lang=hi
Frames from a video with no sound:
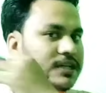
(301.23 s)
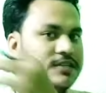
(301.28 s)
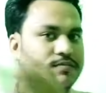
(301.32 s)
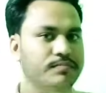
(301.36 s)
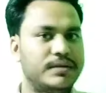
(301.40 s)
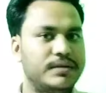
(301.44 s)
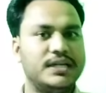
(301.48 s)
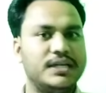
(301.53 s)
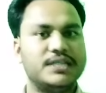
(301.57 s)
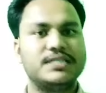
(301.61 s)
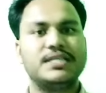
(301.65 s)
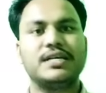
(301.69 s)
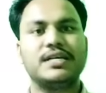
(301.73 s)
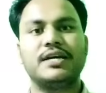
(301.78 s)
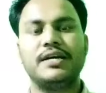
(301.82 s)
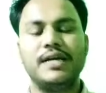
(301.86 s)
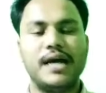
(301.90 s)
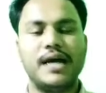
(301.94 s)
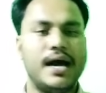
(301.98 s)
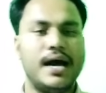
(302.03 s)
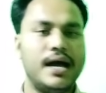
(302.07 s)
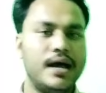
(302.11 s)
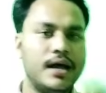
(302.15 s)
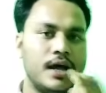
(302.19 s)
प्लस बीटीसी
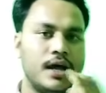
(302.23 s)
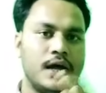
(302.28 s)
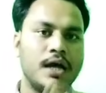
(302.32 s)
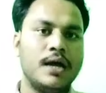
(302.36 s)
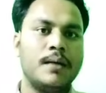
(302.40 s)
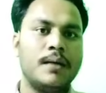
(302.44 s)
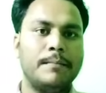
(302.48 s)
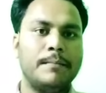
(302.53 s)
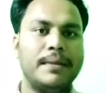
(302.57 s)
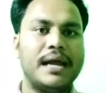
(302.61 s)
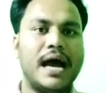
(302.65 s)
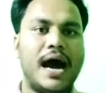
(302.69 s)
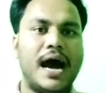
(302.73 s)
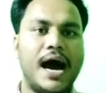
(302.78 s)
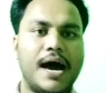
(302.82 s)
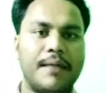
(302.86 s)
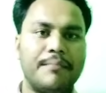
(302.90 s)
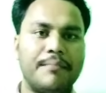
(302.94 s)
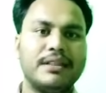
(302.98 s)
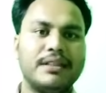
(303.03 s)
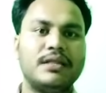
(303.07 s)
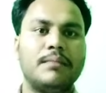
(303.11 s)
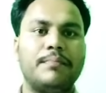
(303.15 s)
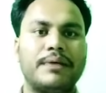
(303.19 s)
किया है
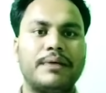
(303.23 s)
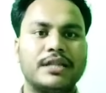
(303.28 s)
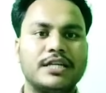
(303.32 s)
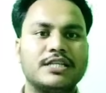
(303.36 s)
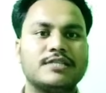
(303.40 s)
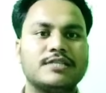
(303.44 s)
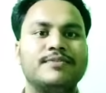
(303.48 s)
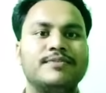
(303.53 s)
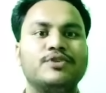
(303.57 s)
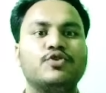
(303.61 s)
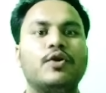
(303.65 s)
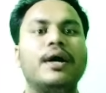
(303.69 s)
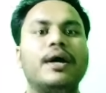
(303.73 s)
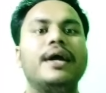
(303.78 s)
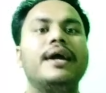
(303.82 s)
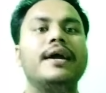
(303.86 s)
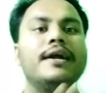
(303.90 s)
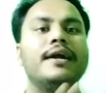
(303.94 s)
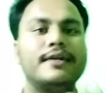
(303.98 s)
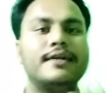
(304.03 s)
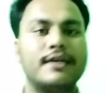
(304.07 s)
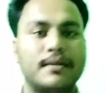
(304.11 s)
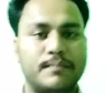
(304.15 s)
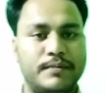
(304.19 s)
बिहार मध्य प्रदेश में जो है
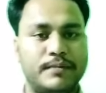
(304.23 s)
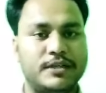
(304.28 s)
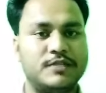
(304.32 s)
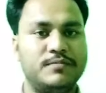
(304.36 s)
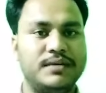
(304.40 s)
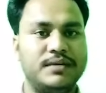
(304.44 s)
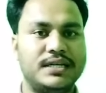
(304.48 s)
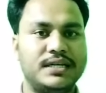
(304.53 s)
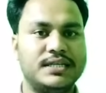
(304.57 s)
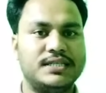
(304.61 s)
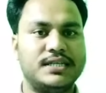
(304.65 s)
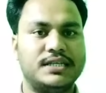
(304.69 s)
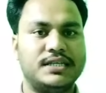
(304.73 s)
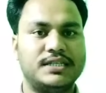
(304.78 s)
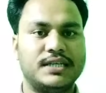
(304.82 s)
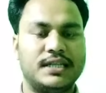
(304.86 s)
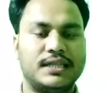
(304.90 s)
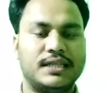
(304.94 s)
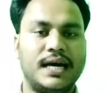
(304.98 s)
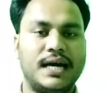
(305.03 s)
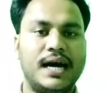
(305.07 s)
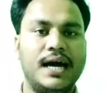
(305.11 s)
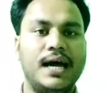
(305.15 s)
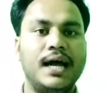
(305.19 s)
इंटर प्लस बीटीसी
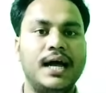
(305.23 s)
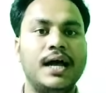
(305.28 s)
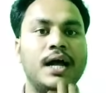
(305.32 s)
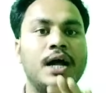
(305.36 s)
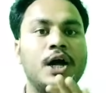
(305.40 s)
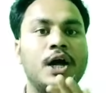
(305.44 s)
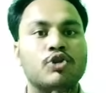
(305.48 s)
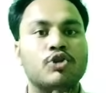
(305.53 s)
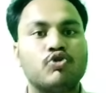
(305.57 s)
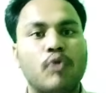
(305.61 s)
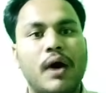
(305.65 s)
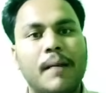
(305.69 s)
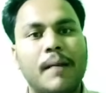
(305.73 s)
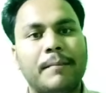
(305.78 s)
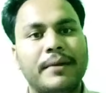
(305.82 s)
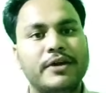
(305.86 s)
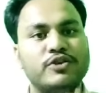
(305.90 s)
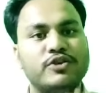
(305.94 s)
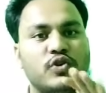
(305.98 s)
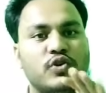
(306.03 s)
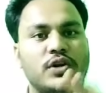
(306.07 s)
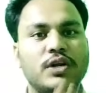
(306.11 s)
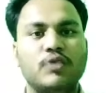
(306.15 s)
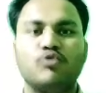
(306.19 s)
चलता है तो
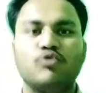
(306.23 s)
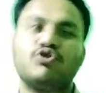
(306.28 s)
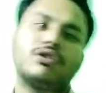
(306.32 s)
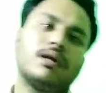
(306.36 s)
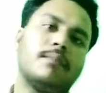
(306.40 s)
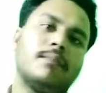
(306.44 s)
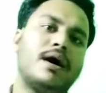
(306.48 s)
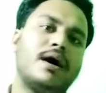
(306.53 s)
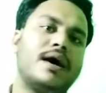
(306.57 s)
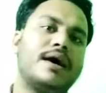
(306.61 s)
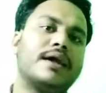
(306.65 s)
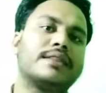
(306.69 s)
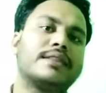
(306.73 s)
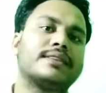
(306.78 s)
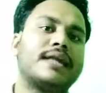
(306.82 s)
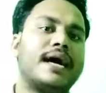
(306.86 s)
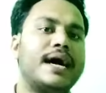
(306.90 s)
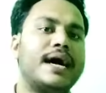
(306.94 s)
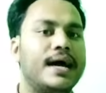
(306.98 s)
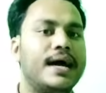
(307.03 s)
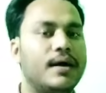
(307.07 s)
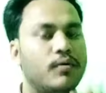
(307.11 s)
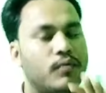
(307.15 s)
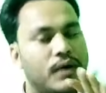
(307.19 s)
आपकी जो न्यूनतम
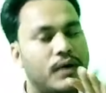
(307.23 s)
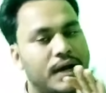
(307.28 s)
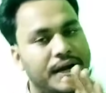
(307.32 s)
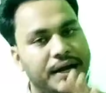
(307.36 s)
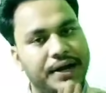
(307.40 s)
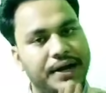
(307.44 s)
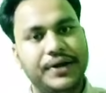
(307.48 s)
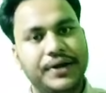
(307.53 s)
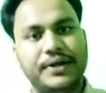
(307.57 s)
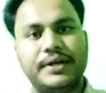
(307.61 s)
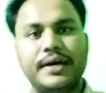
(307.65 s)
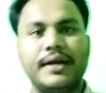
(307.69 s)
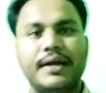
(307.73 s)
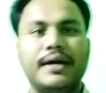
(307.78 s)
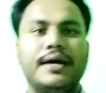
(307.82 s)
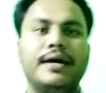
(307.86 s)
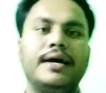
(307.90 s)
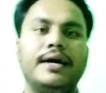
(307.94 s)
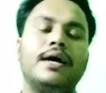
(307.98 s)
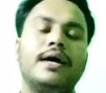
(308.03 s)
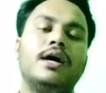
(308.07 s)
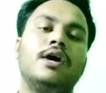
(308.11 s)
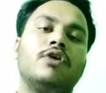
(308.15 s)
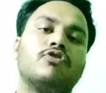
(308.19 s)
अहर्ता है वह इंटर
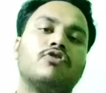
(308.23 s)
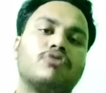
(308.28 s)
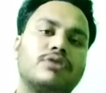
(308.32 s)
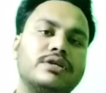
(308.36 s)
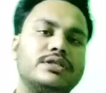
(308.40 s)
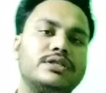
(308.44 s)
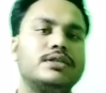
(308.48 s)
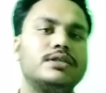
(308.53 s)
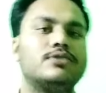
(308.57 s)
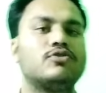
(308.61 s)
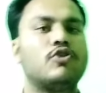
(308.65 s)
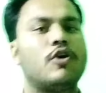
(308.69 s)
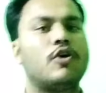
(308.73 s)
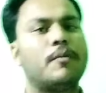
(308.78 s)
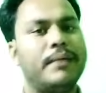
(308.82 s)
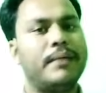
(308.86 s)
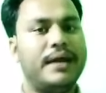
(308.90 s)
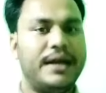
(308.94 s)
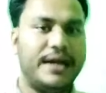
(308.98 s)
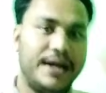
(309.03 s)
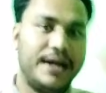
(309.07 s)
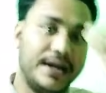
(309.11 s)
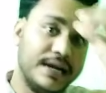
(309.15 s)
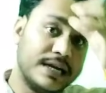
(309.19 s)
है तो निश्चित तौर
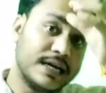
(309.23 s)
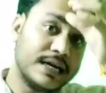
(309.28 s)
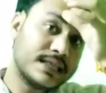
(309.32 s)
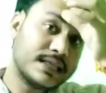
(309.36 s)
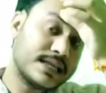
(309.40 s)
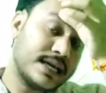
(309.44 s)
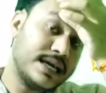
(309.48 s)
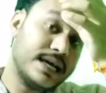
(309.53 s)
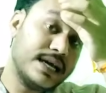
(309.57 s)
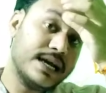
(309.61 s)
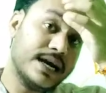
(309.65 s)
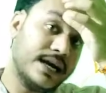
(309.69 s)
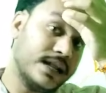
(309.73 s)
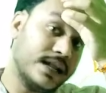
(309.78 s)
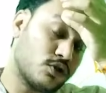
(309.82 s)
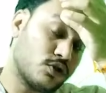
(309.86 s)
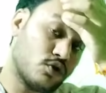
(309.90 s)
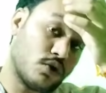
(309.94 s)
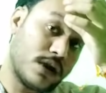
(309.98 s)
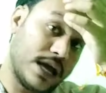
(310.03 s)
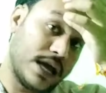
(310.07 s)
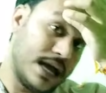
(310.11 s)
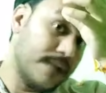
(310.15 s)
पे इंटर की गणित तो